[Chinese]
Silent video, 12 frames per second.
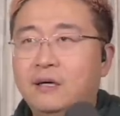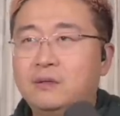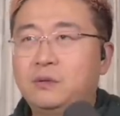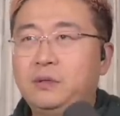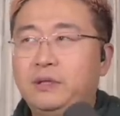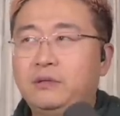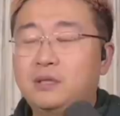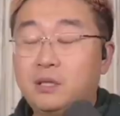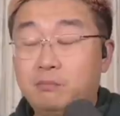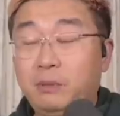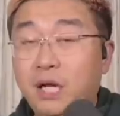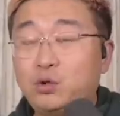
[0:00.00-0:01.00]
所以
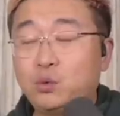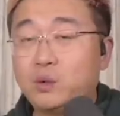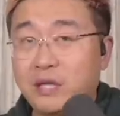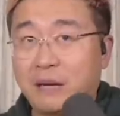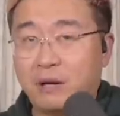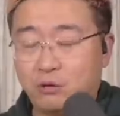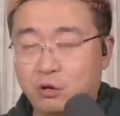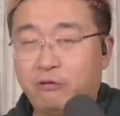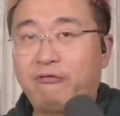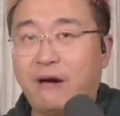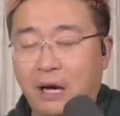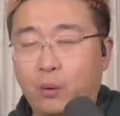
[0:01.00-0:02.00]
梅朗雄所代表的就是
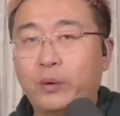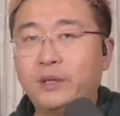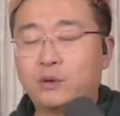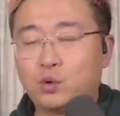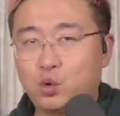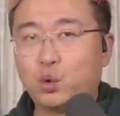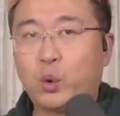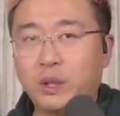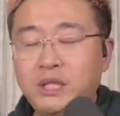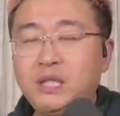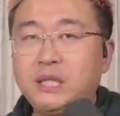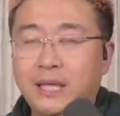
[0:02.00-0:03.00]
法国的左
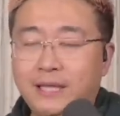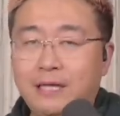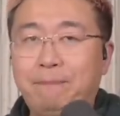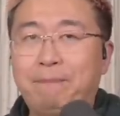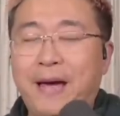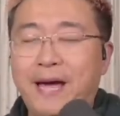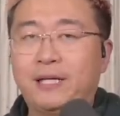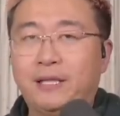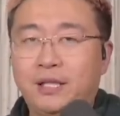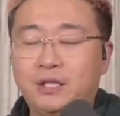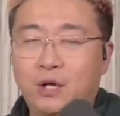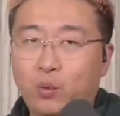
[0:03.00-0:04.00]
翼的一派人
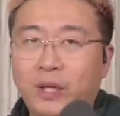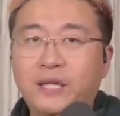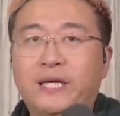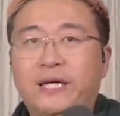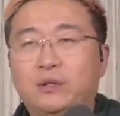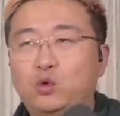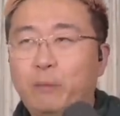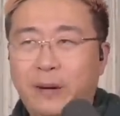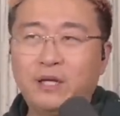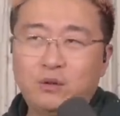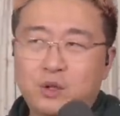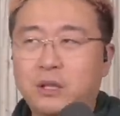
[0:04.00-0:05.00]
的这个观点，说白
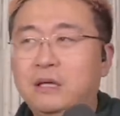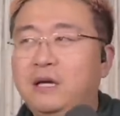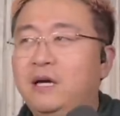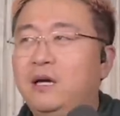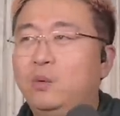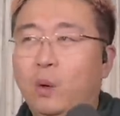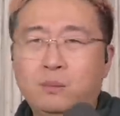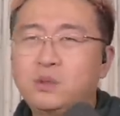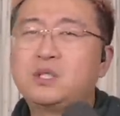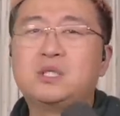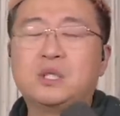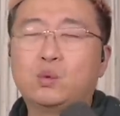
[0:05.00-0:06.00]
了就是我们
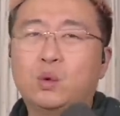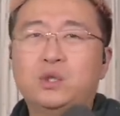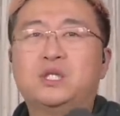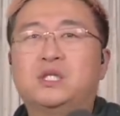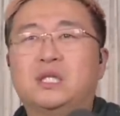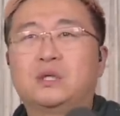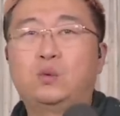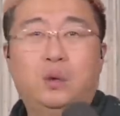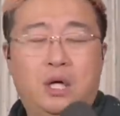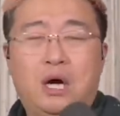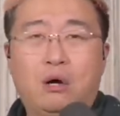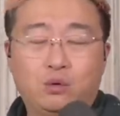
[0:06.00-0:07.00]
自己过日子过
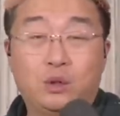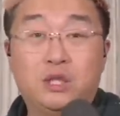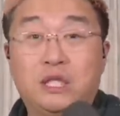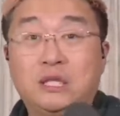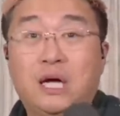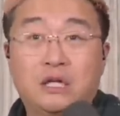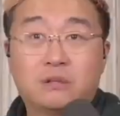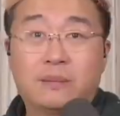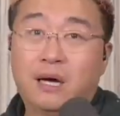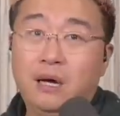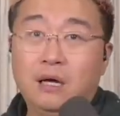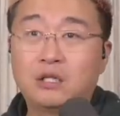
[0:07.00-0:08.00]
得好就行了，是
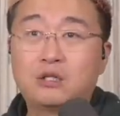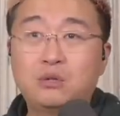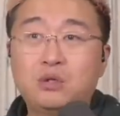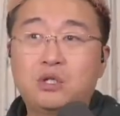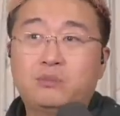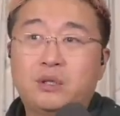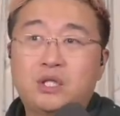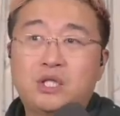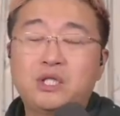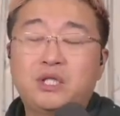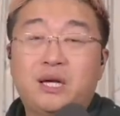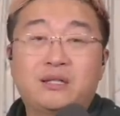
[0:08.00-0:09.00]
吧？至于什么
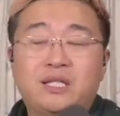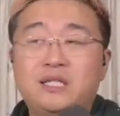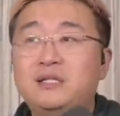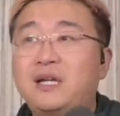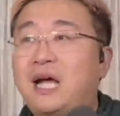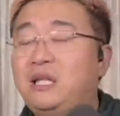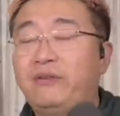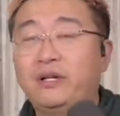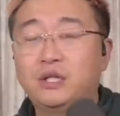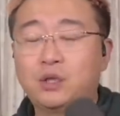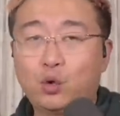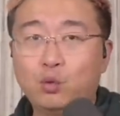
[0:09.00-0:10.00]
世界上其他地方
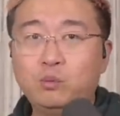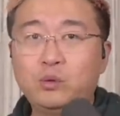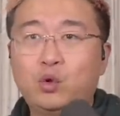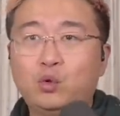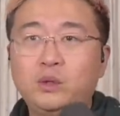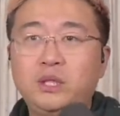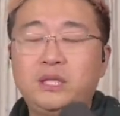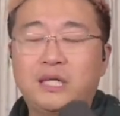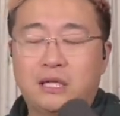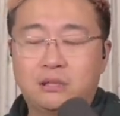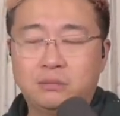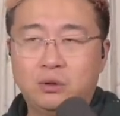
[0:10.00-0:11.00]
的这个公公益
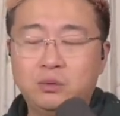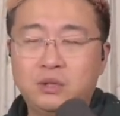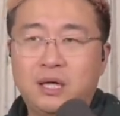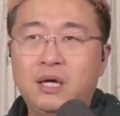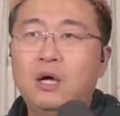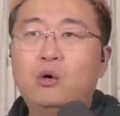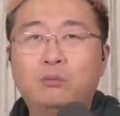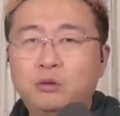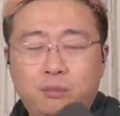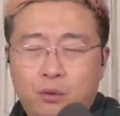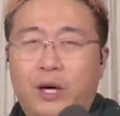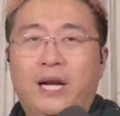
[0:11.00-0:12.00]
啊什么东西的，我们就
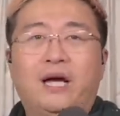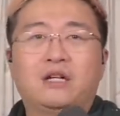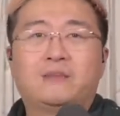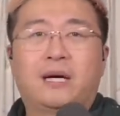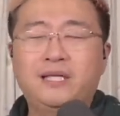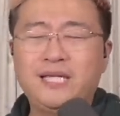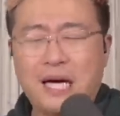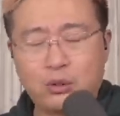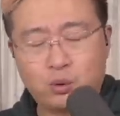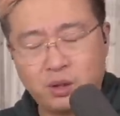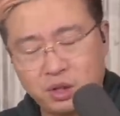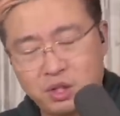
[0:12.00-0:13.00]
不管了，是吧？亚
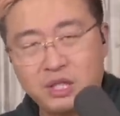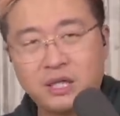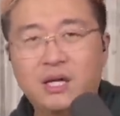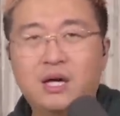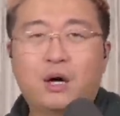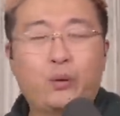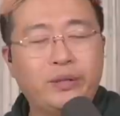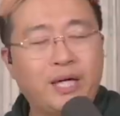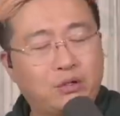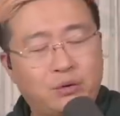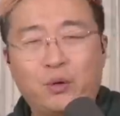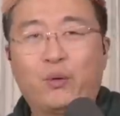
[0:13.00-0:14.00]
洲人的事情啊归亚
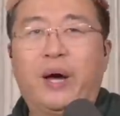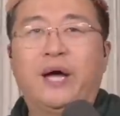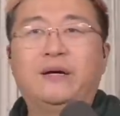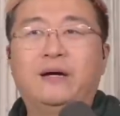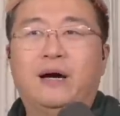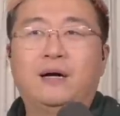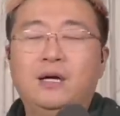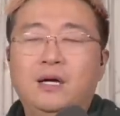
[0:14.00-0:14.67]
洲人管啊，